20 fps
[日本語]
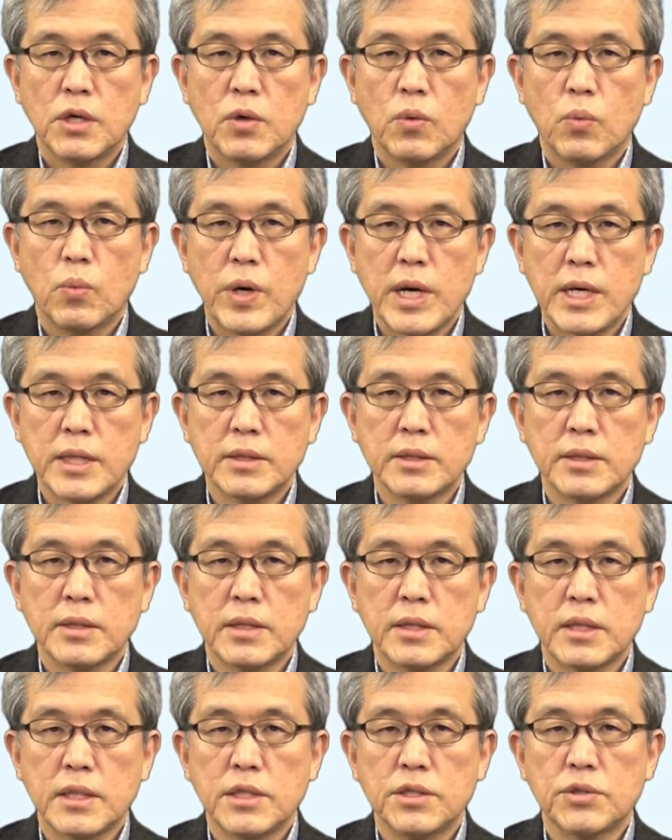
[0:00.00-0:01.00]
When
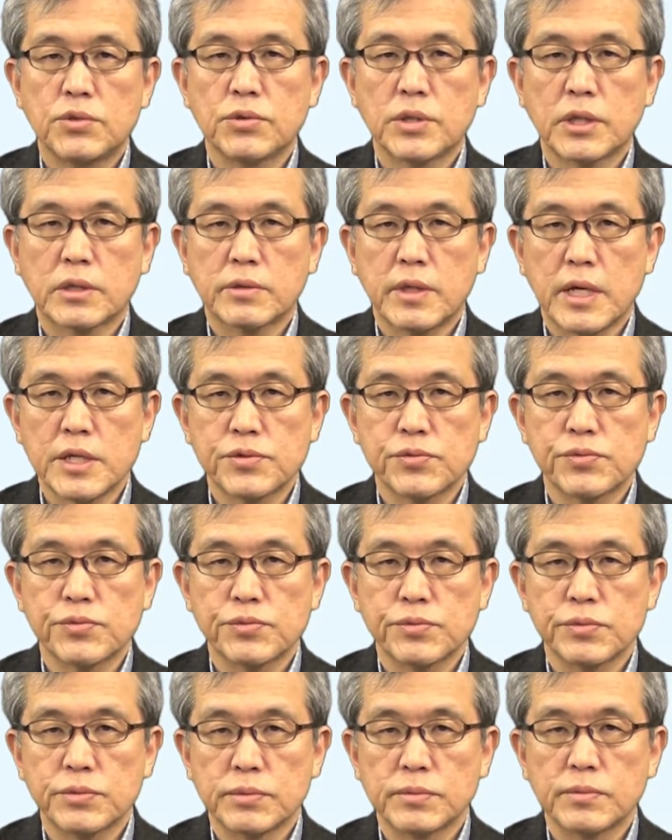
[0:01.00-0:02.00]
into the
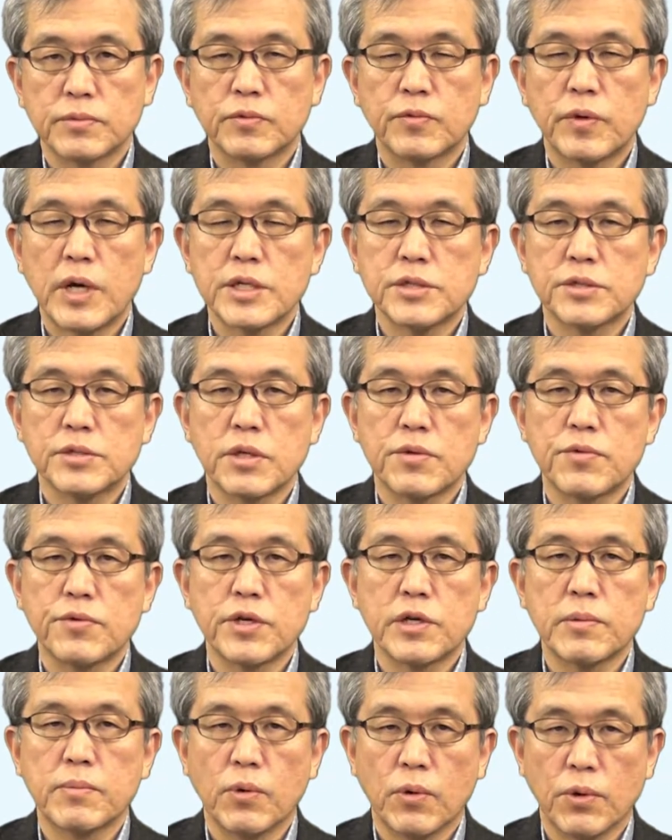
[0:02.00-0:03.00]
classroom rushed the
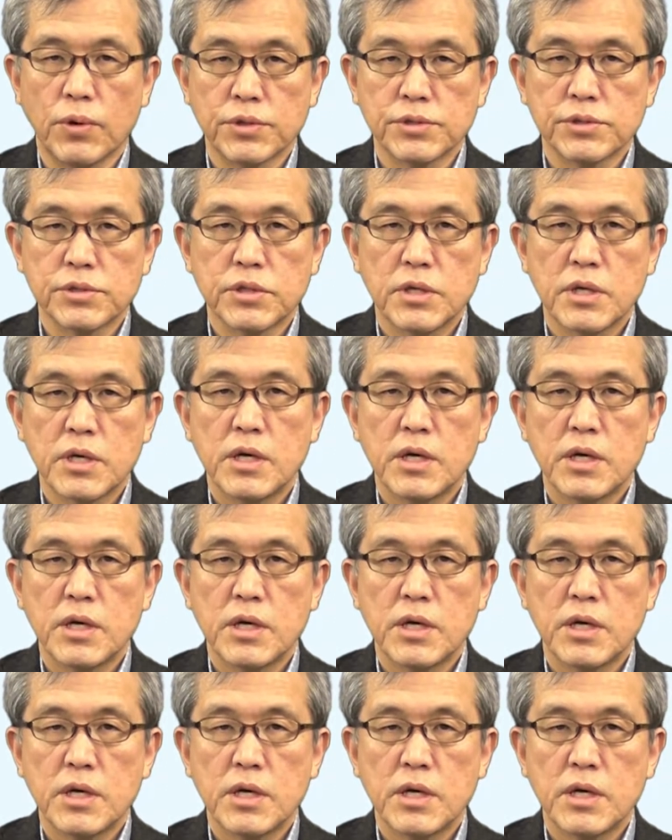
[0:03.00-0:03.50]
three boys,